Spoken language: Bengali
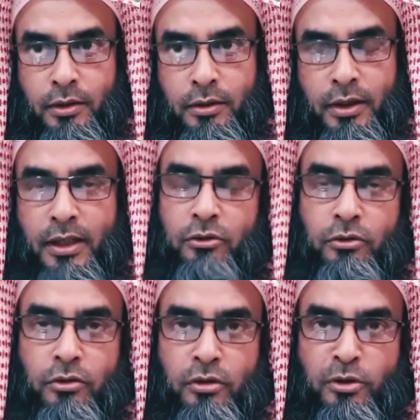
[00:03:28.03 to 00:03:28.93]
তারা
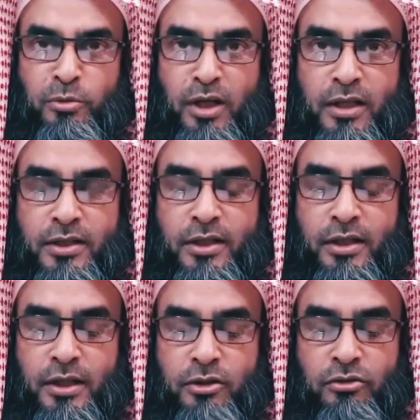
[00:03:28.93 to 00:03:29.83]
দুই রকমের আছে
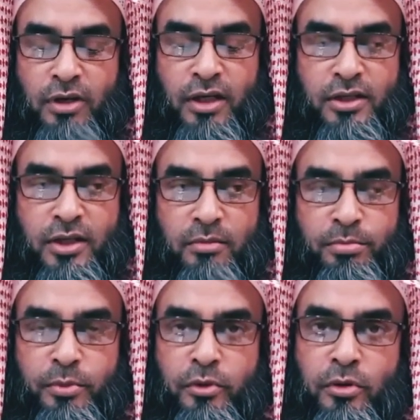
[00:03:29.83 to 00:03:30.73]
কিছু আছে
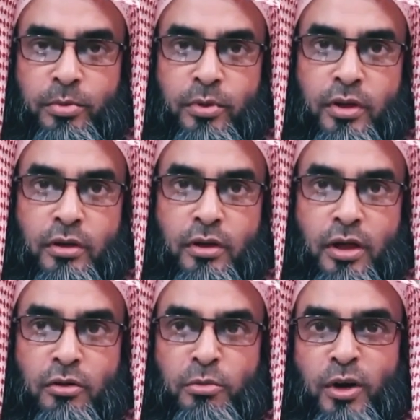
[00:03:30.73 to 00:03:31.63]
পুরোপুরি
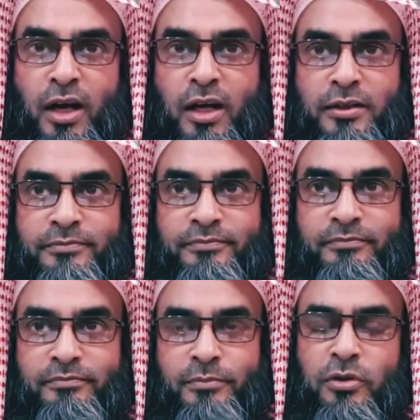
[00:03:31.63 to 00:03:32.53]
গুমরাহ
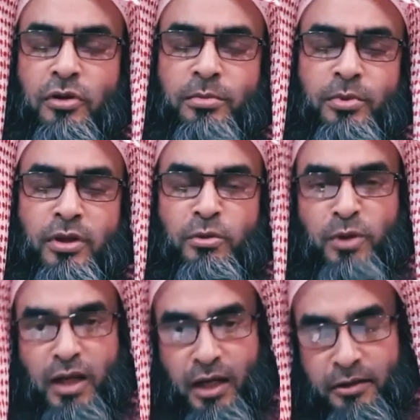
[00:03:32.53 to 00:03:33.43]
পুরোপুরি
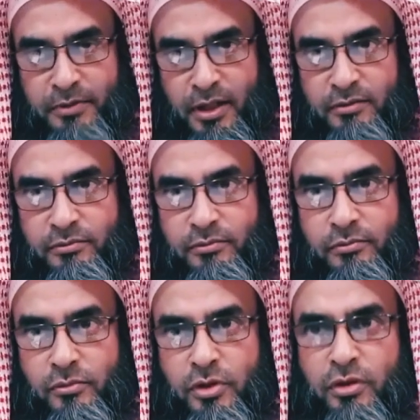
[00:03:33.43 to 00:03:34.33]
গুমরাহ একবারে
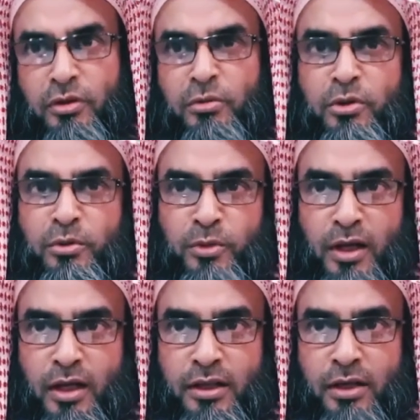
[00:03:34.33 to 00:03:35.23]
চরম
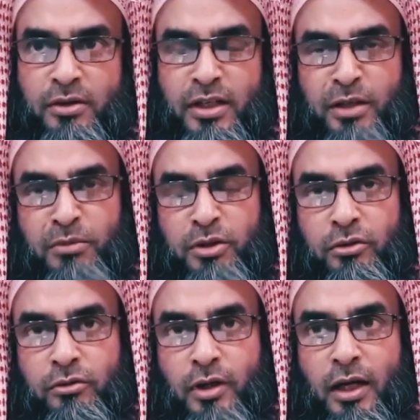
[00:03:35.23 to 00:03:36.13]
গুমরাহ এরা হচ্ছে
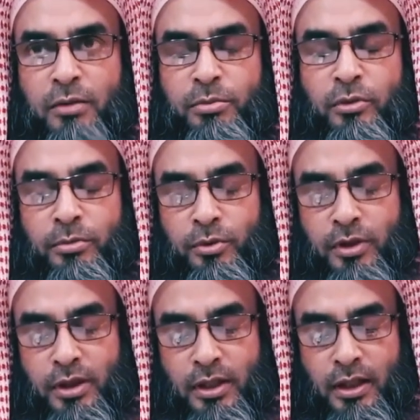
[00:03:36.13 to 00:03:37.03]
আইম্মাতুল দলাল
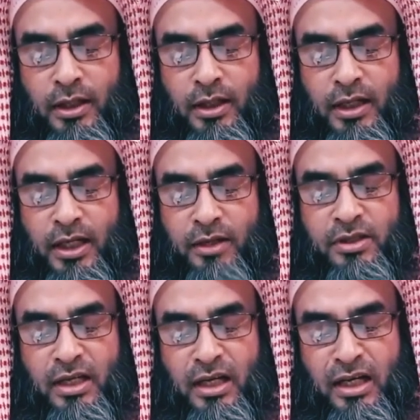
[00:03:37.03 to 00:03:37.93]
পুরোপুরি আর
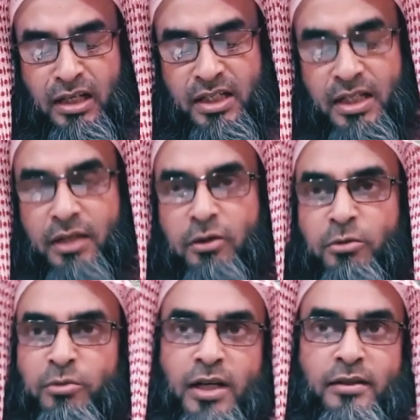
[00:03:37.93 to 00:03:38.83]
হচ্ছে আংশিক
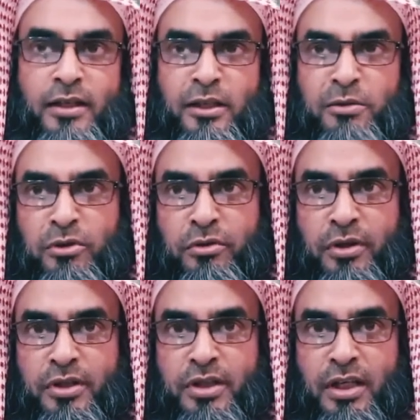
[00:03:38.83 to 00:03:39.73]
গুমরাহি তাদের মধ্যে
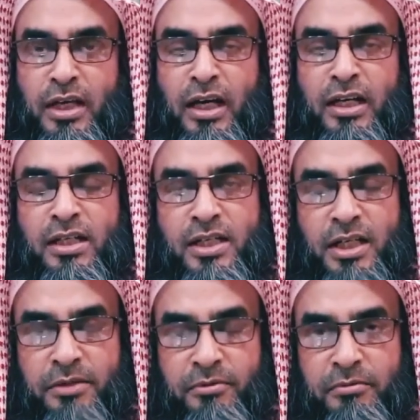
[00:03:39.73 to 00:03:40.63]
রয়েছে
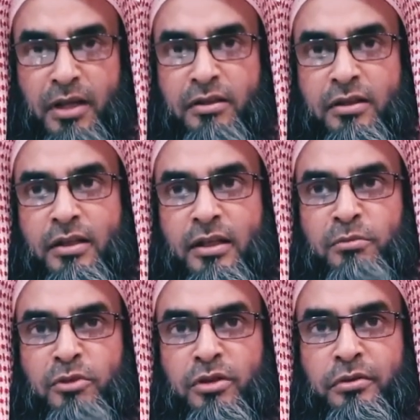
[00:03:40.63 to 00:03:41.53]
আংশিক বিভ্রান্তি তাদের
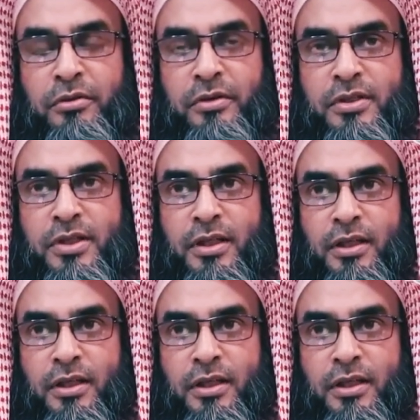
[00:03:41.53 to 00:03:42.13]
মধ্যে রয়েছে